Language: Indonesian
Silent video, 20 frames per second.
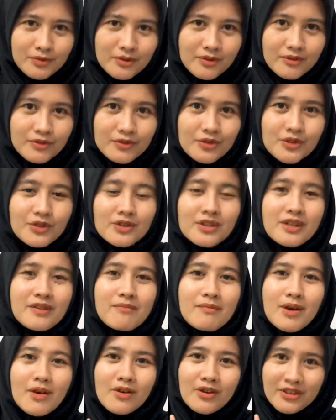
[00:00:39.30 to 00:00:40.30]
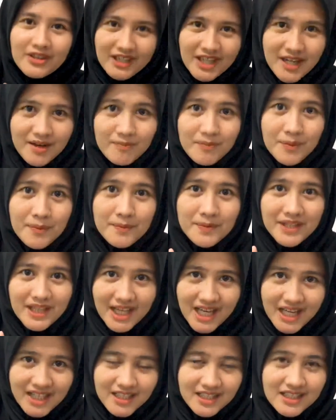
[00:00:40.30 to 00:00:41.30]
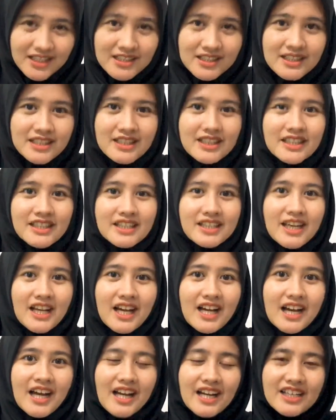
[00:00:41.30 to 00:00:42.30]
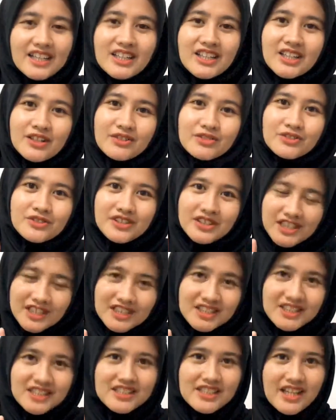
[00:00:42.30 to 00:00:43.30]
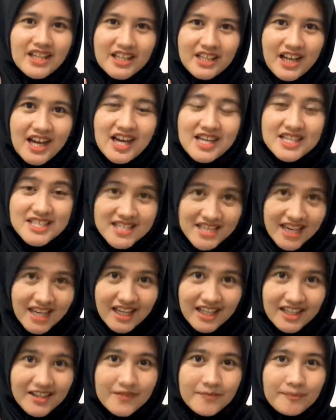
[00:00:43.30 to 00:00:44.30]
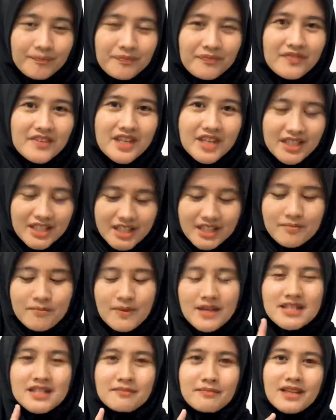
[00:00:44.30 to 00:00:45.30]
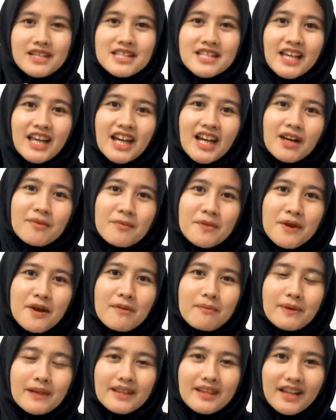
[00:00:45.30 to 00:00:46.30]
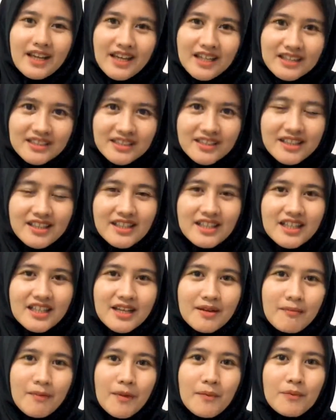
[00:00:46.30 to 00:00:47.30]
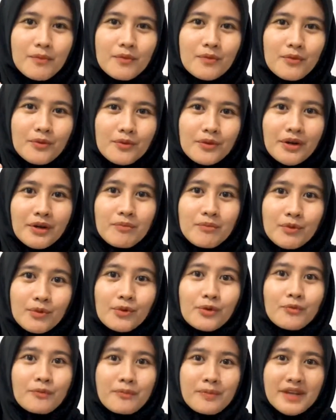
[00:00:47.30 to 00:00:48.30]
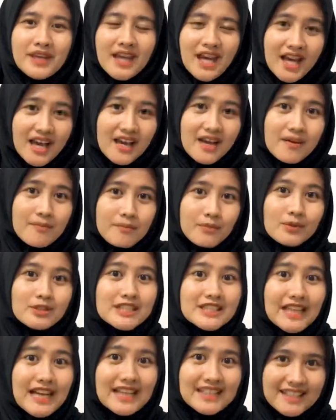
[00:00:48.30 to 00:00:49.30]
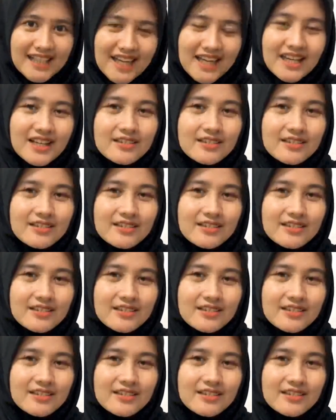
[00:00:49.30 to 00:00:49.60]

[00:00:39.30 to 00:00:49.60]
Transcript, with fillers: untuk 5 orang pemenang yang akan diundi secara acak. Jadi masing-masing akan mendapatkan Rp50.000 pulsanya.